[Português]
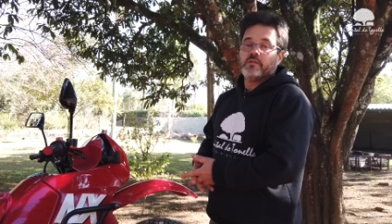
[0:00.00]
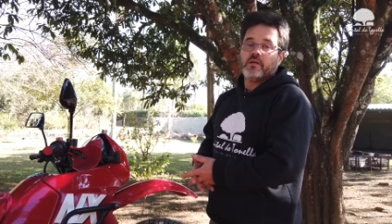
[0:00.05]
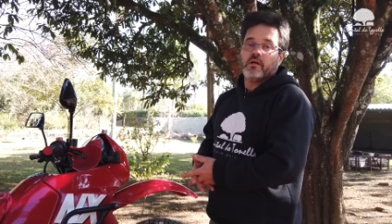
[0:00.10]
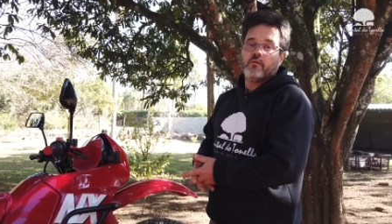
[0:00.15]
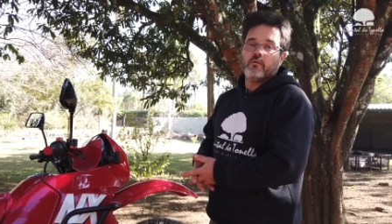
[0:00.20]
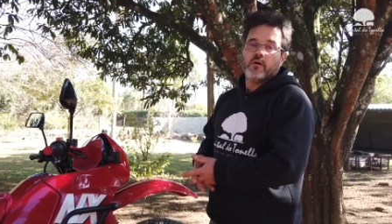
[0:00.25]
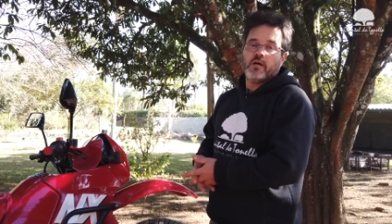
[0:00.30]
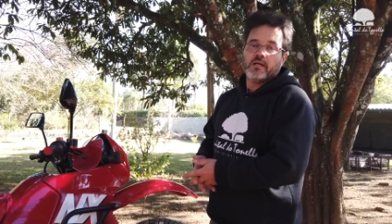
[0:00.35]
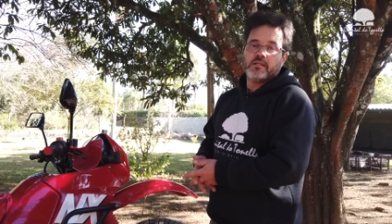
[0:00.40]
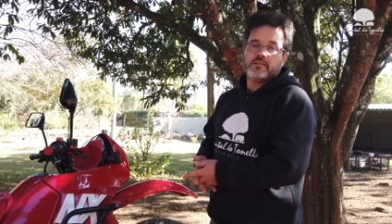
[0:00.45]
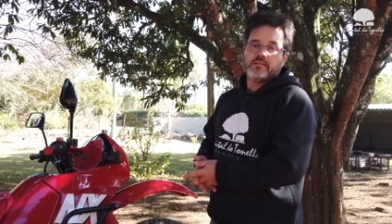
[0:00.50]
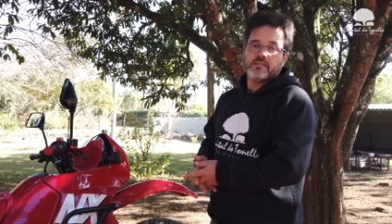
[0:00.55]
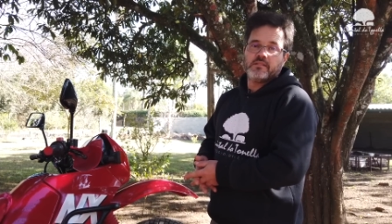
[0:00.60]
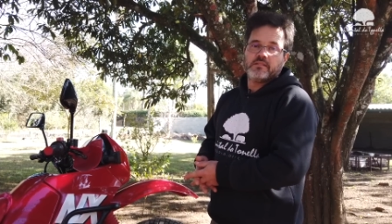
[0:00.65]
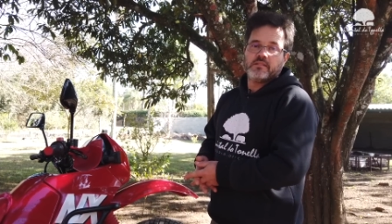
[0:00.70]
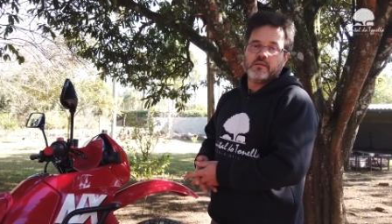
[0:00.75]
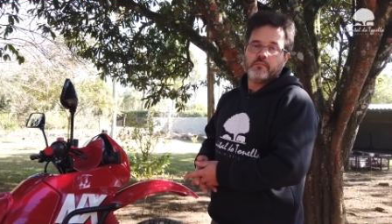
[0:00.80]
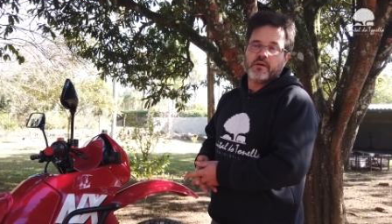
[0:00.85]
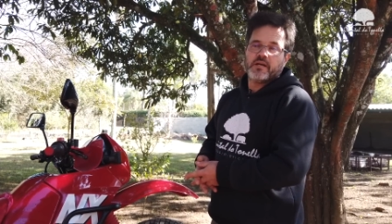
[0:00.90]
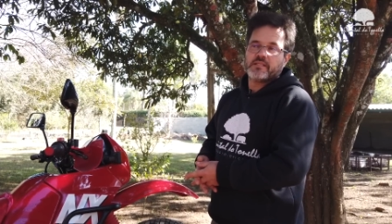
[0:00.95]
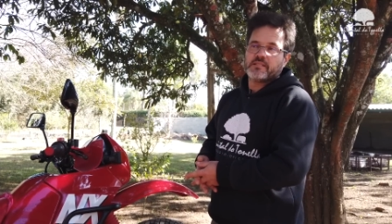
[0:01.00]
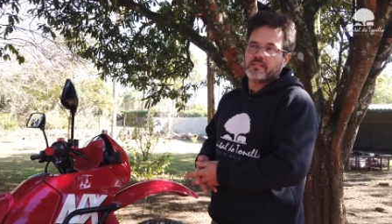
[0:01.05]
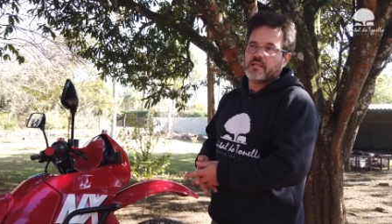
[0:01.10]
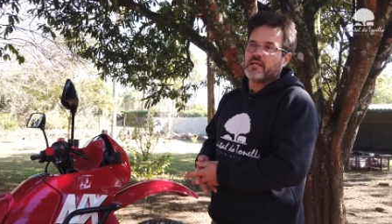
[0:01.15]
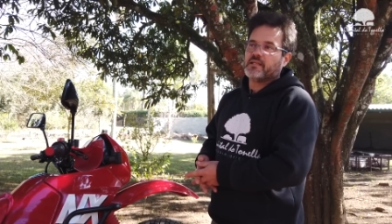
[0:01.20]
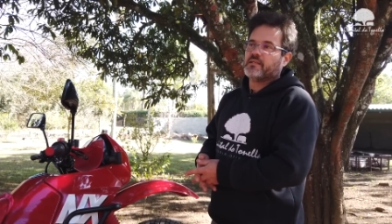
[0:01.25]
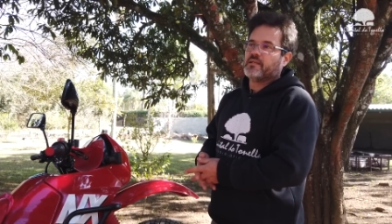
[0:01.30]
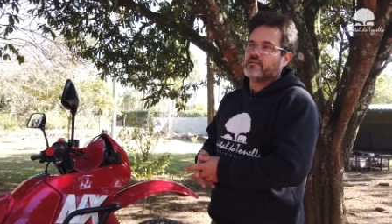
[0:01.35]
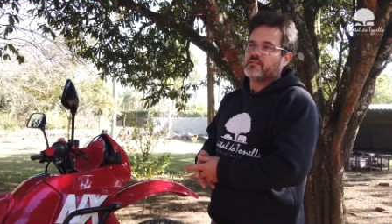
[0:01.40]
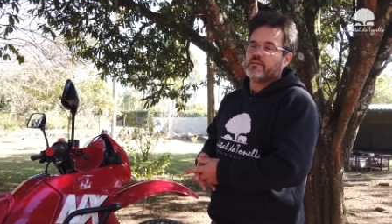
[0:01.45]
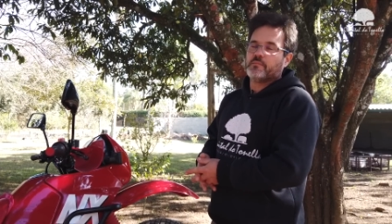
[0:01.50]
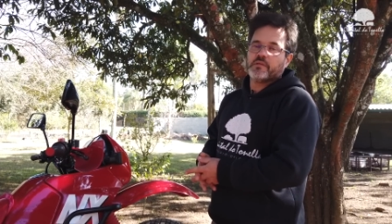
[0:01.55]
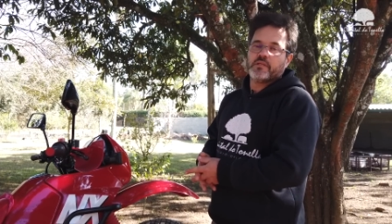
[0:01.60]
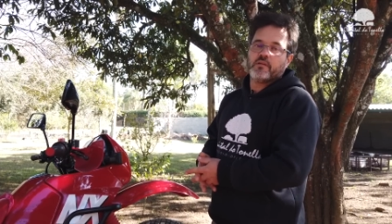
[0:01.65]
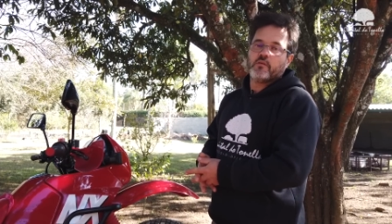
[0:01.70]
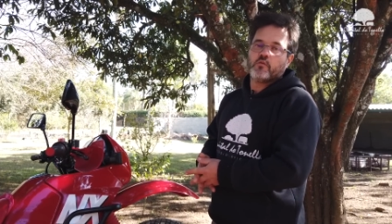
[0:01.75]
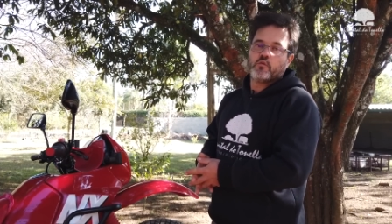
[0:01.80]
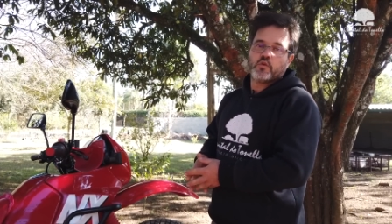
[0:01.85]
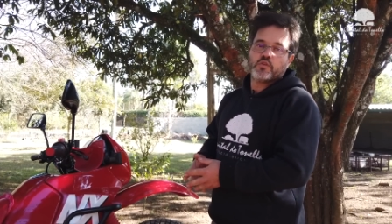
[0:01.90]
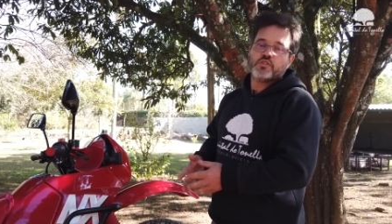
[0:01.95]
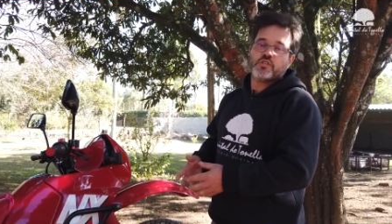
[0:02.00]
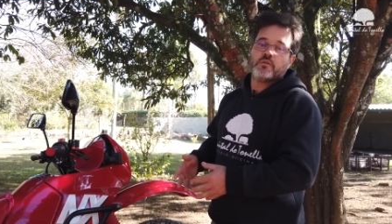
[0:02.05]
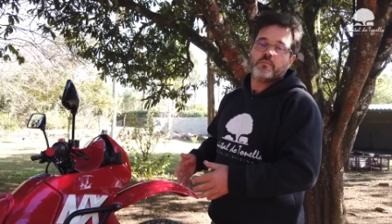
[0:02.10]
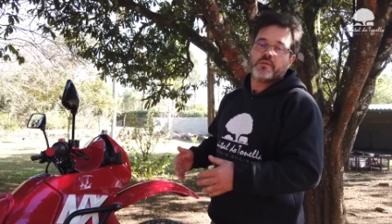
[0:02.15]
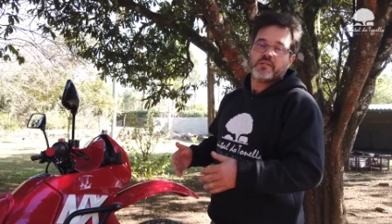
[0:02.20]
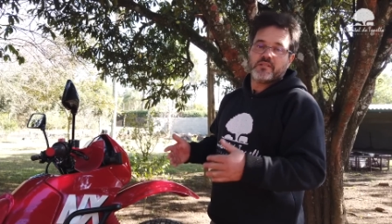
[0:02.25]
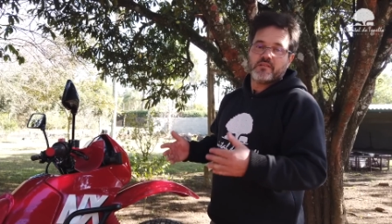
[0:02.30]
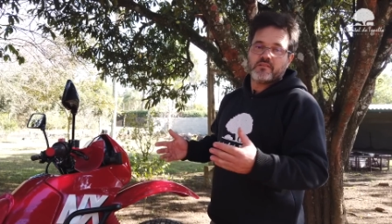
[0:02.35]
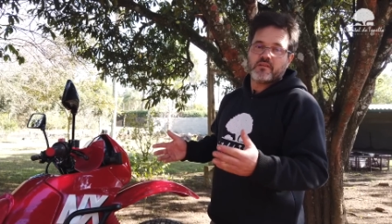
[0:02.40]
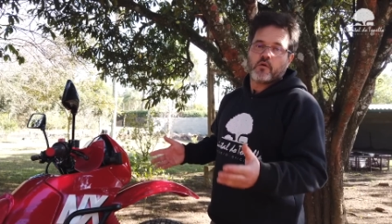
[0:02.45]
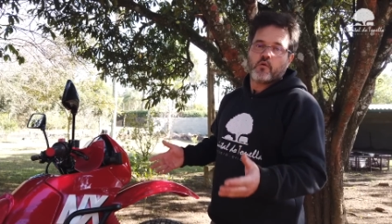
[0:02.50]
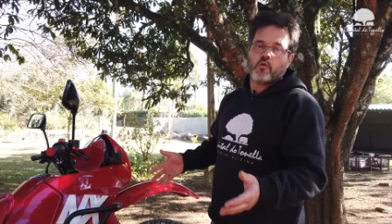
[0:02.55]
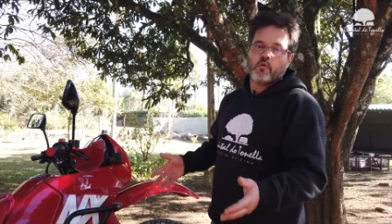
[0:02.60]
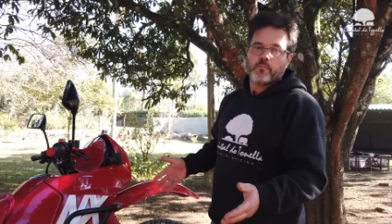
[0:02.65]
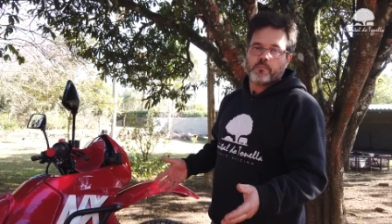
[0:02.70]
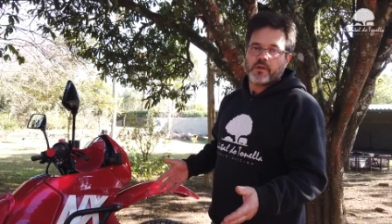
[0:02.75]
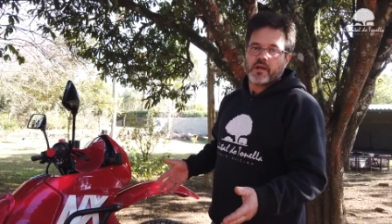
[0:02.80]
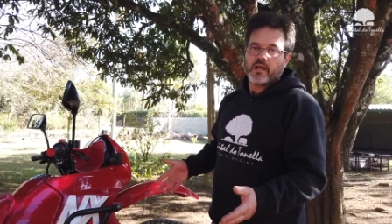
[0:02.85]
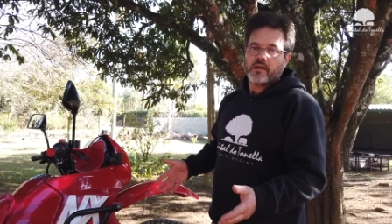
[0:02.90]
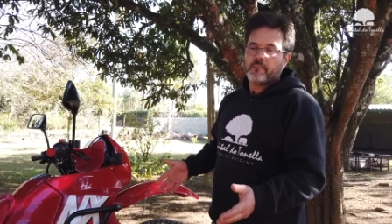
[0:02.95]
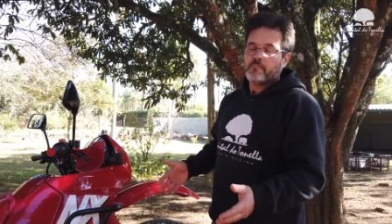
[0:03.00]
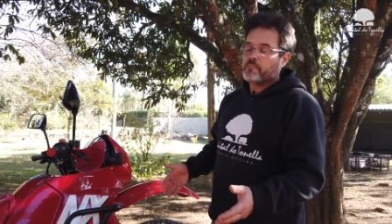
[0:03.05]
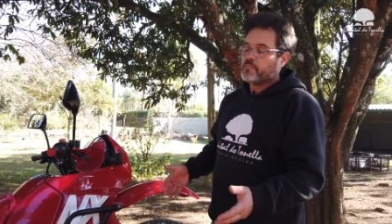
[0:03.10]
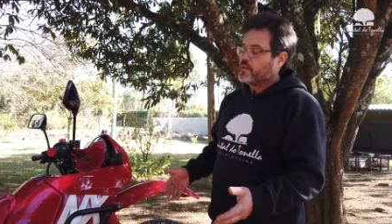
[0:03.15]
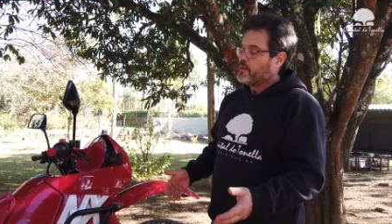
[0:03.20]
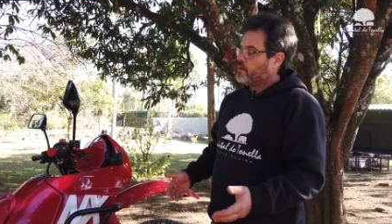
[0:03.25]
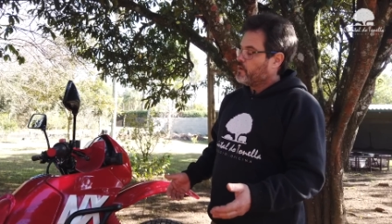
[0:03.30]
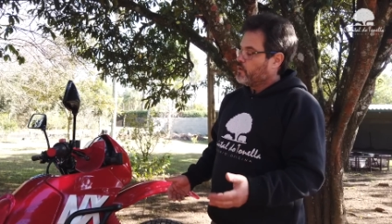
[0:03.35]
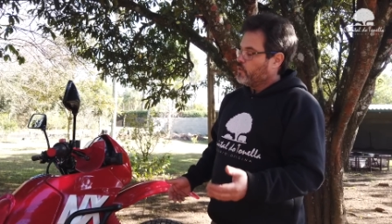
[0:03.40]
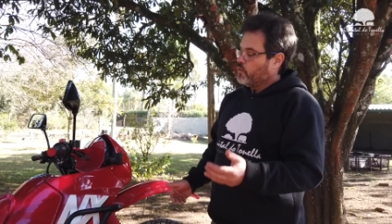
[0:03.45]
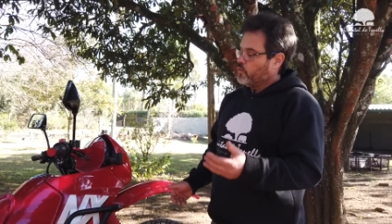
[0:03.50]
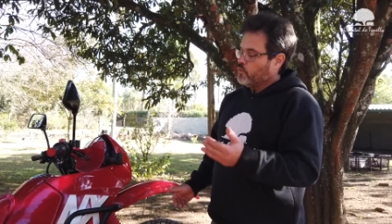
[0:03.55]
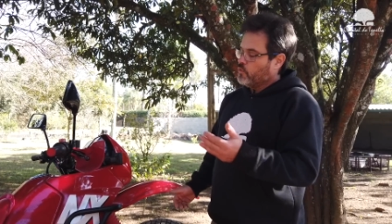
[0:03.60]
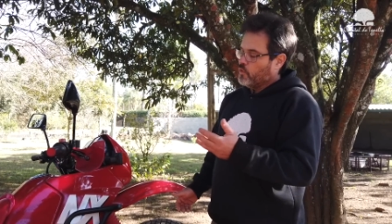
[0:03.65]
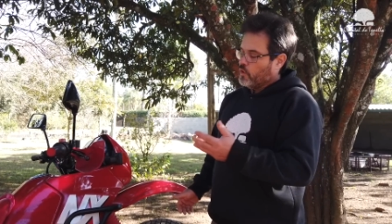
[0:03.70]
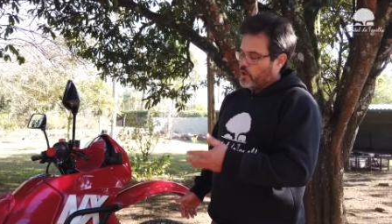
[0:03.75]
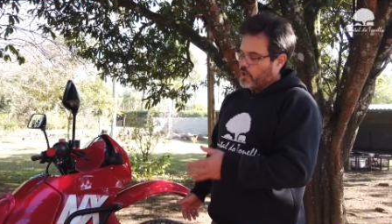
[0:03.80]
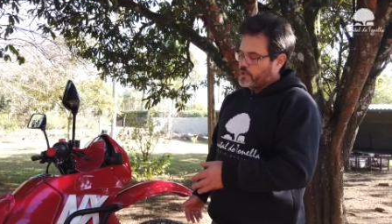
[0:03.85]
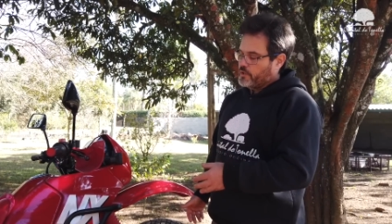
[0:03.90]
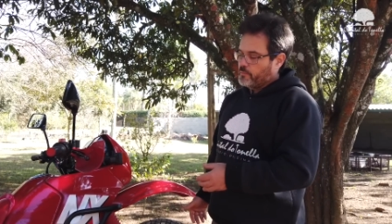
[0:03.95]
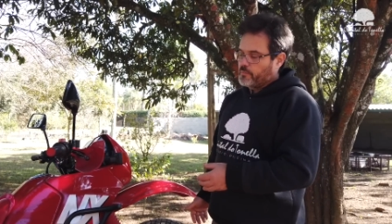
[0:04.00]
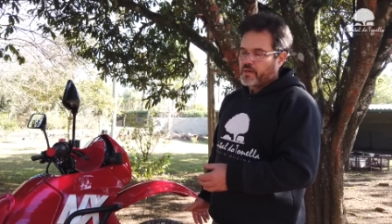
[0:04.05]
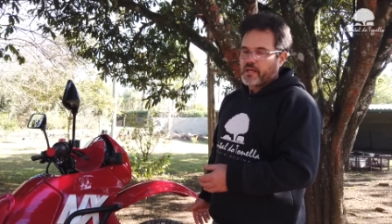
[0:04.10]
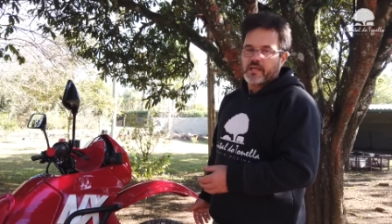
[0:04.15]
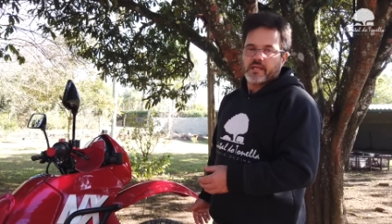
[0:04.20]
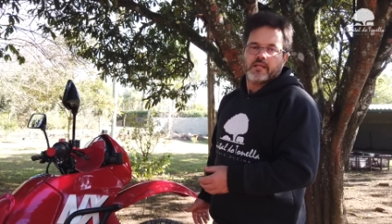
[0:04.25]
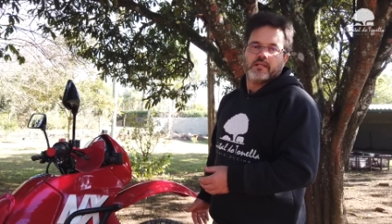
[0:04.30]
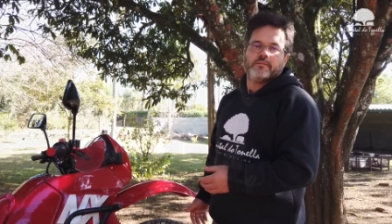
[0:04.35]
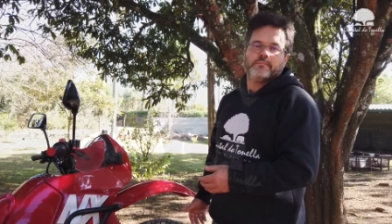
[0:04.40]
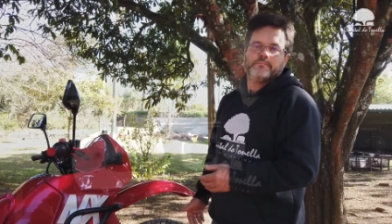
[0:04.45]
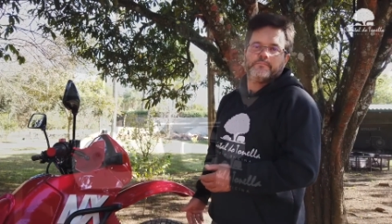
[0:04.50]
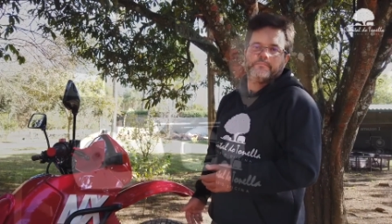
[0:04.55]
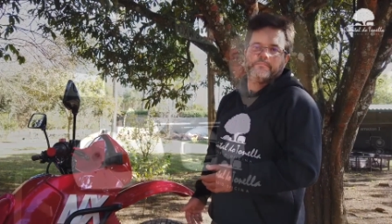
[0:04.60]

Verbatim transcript: Então, antes de mais nada e acima de tudo, a gente precisa comprar um óleo para ela.